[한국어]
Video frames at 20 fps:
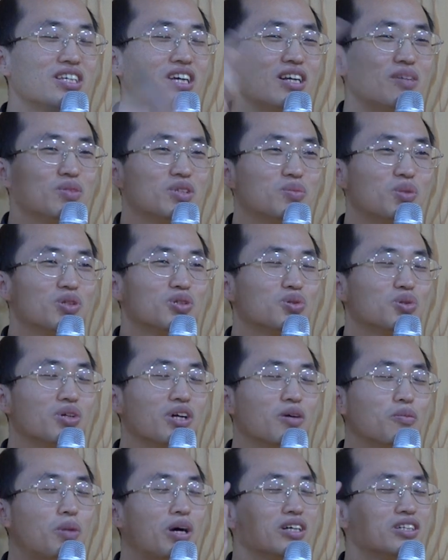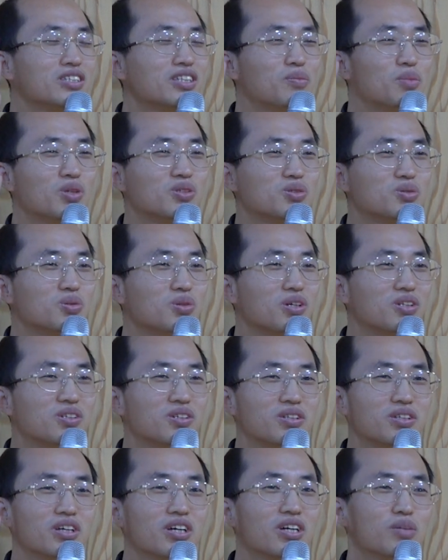이 사람들 머릿속에 박근혜
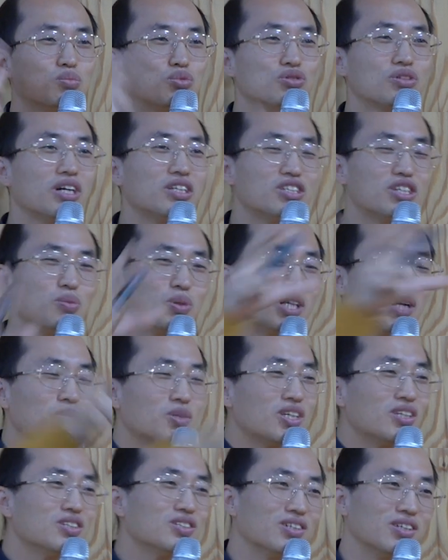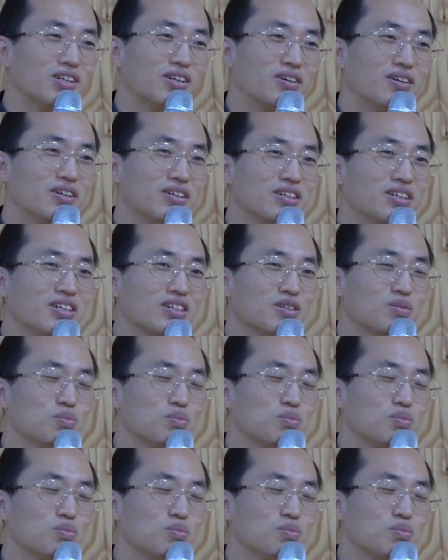머릿속에는 북한을 집어삼키는 거예요.